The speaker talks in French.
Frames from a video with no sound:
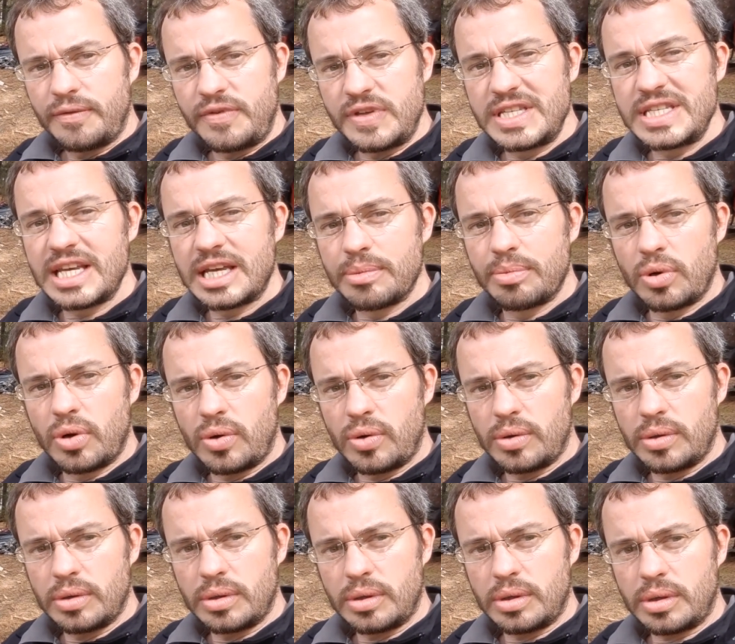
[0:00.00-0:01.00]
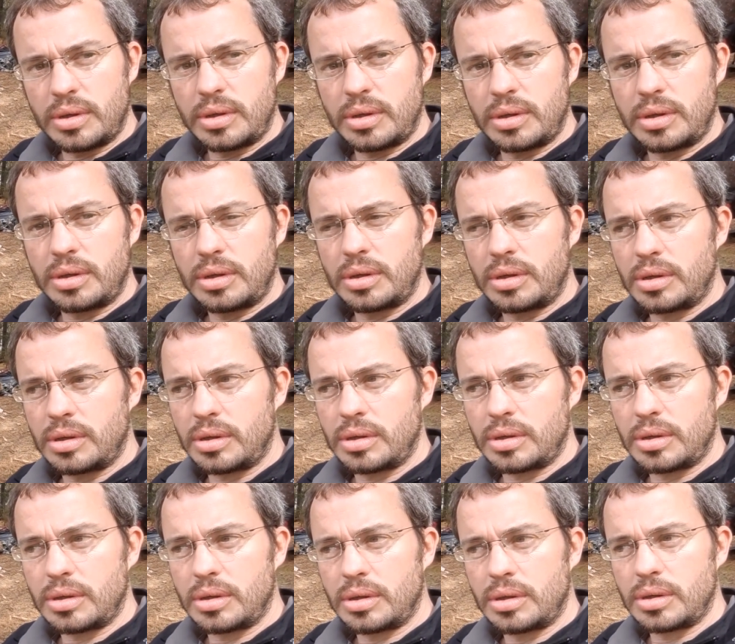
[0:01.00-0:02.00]
physiquement,
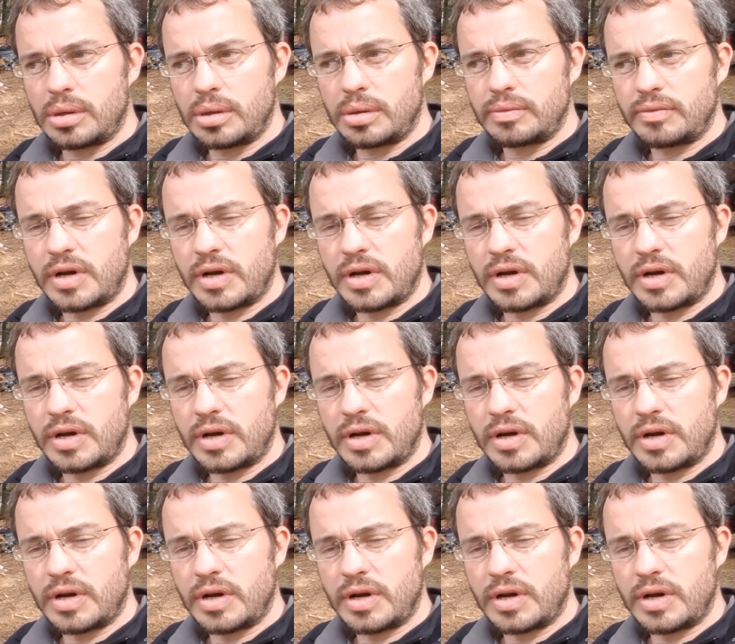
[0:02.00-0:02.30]
euh,